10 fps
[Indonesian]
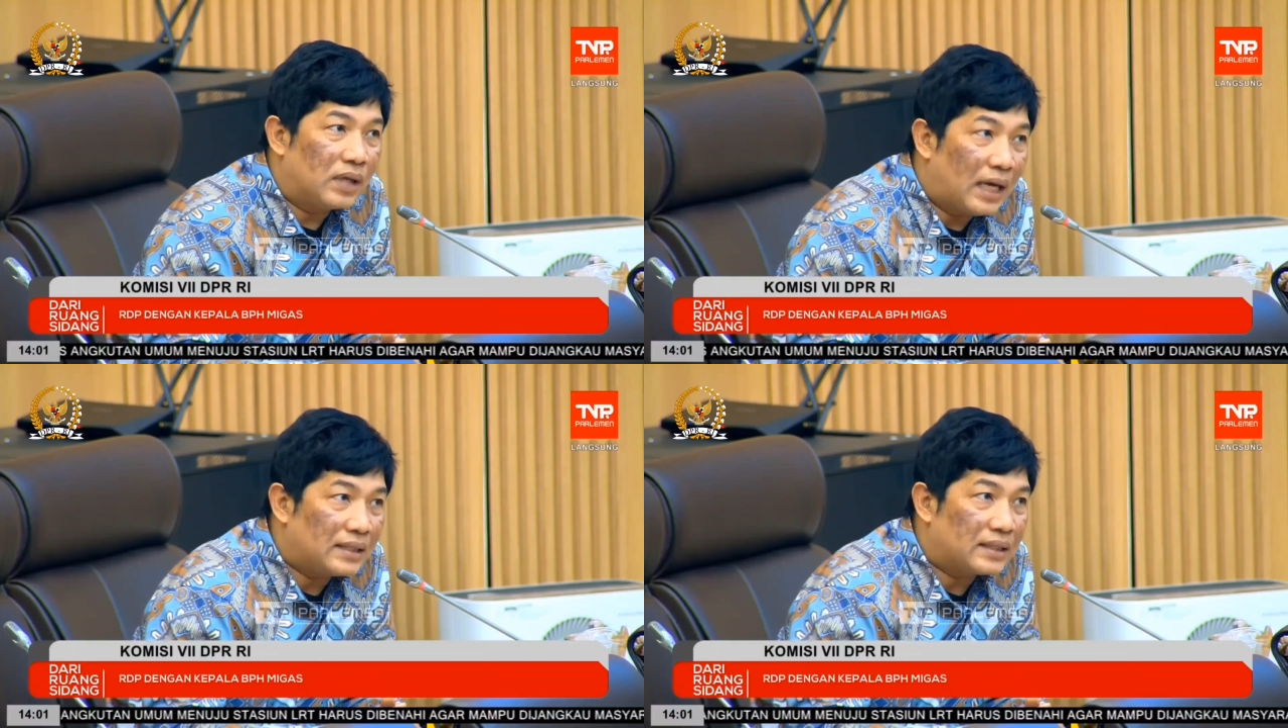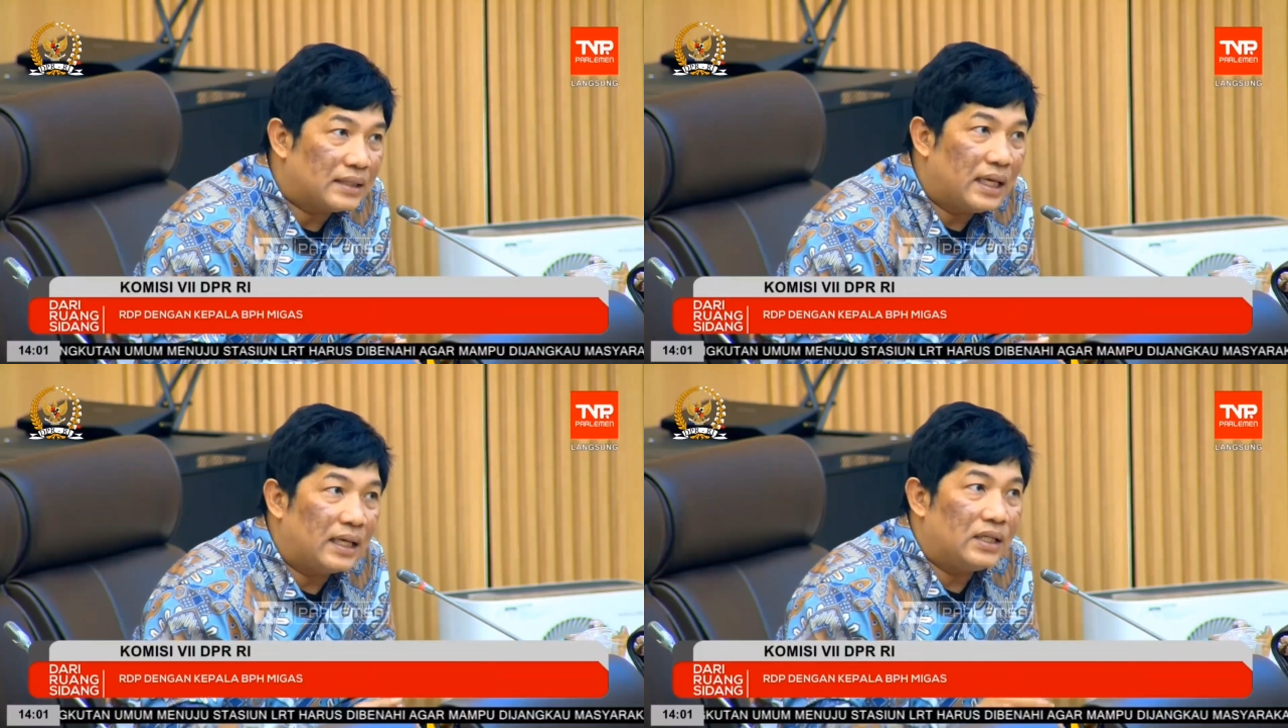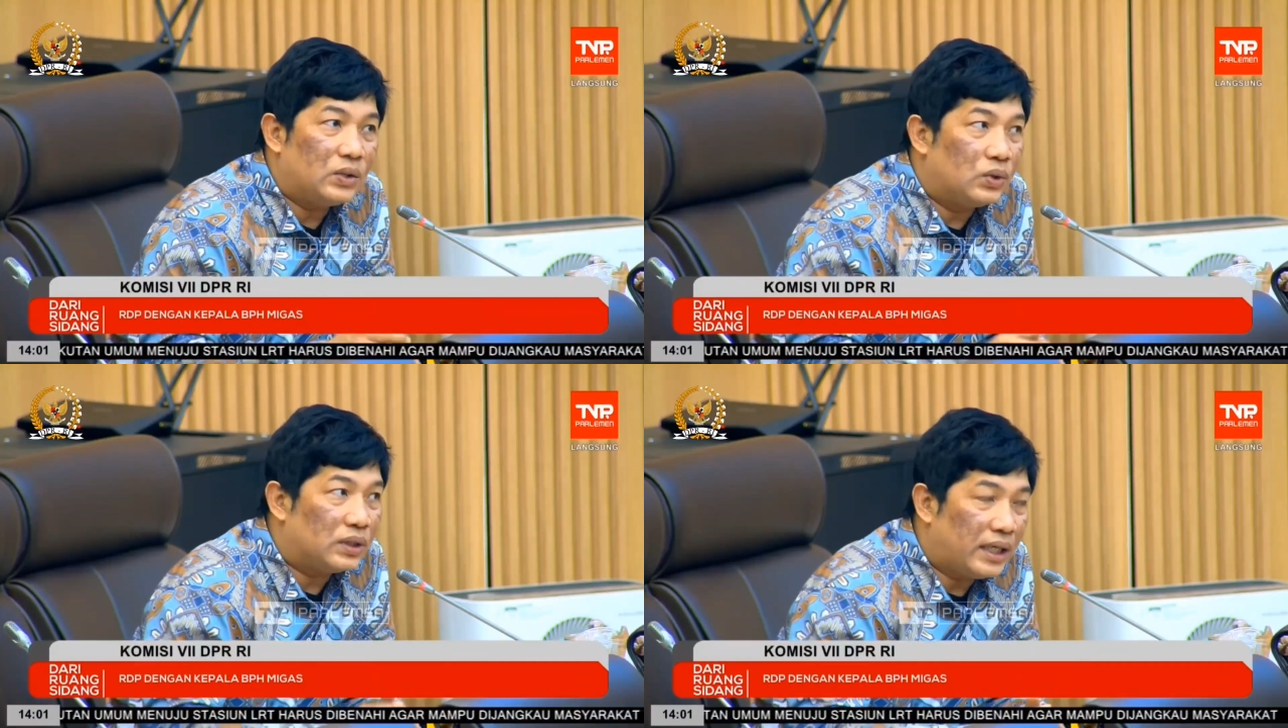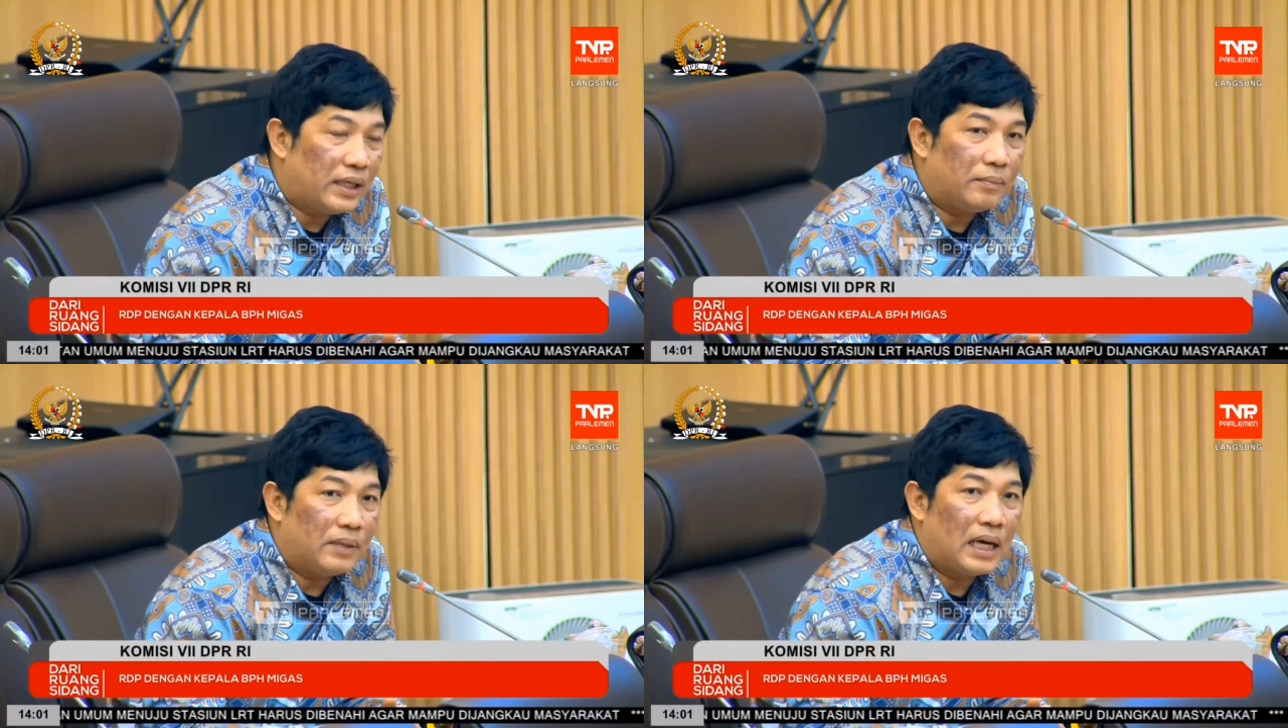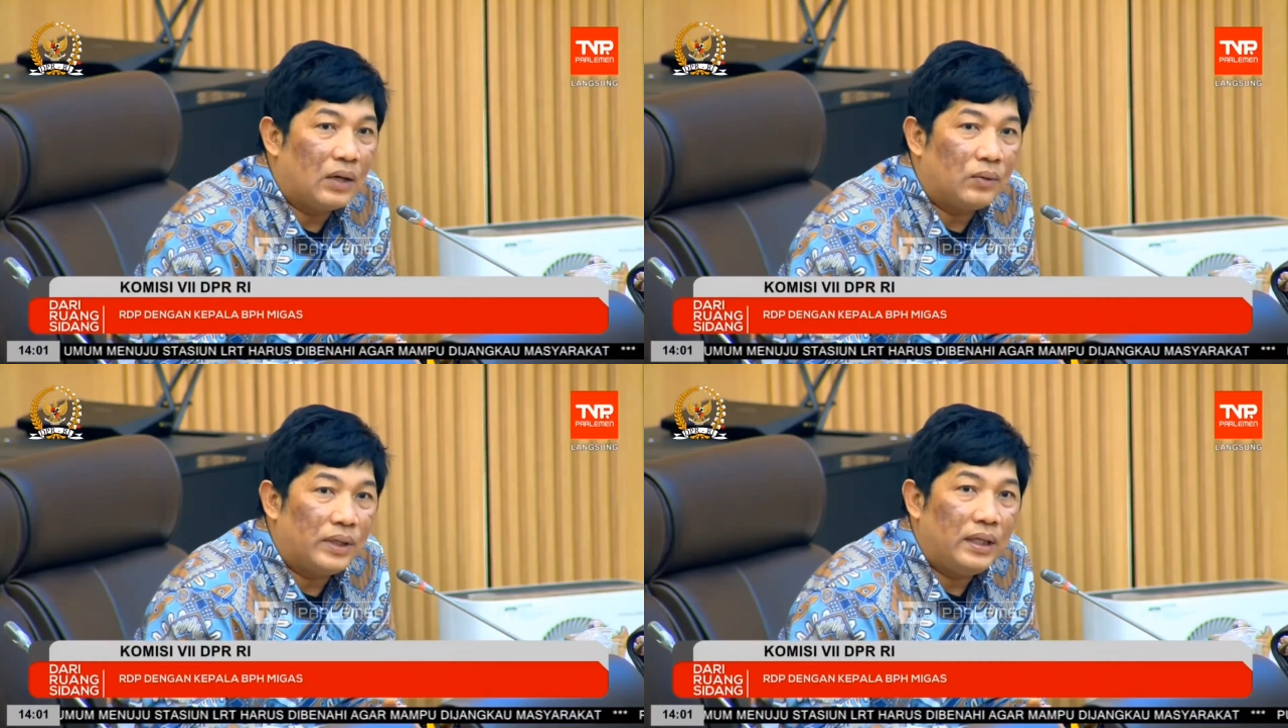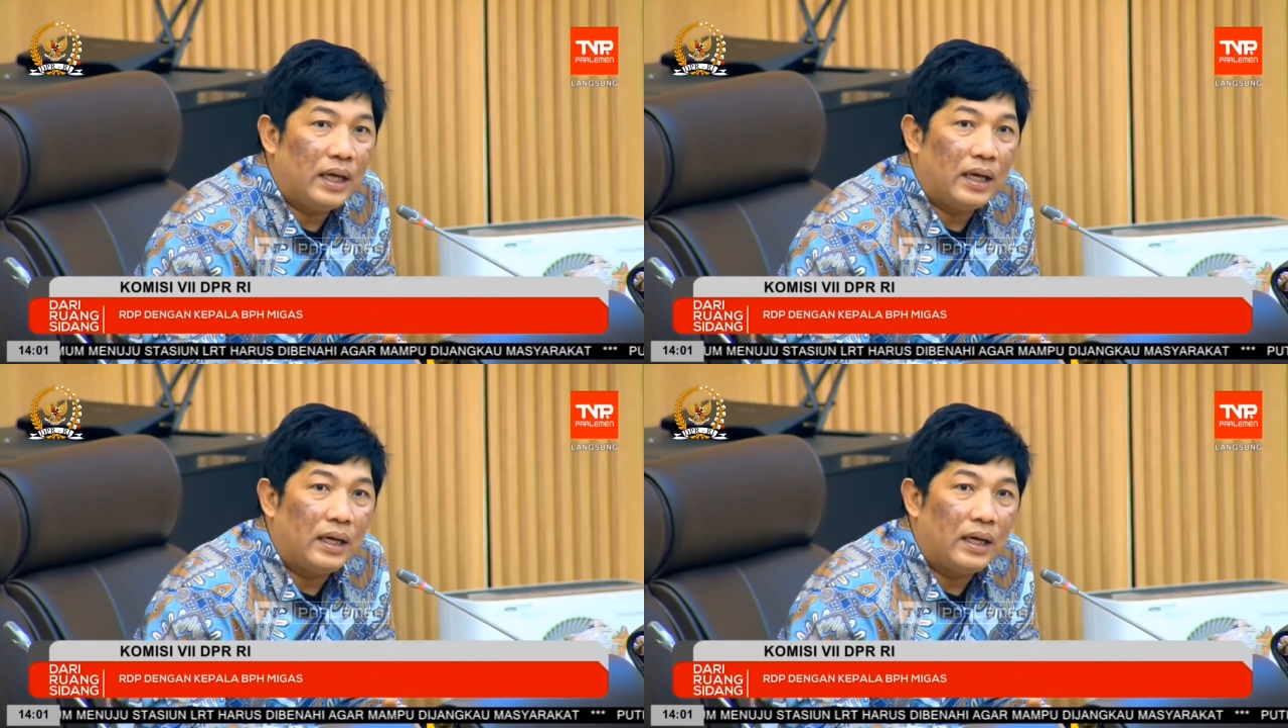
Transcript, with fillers: gas yang disuntik melalui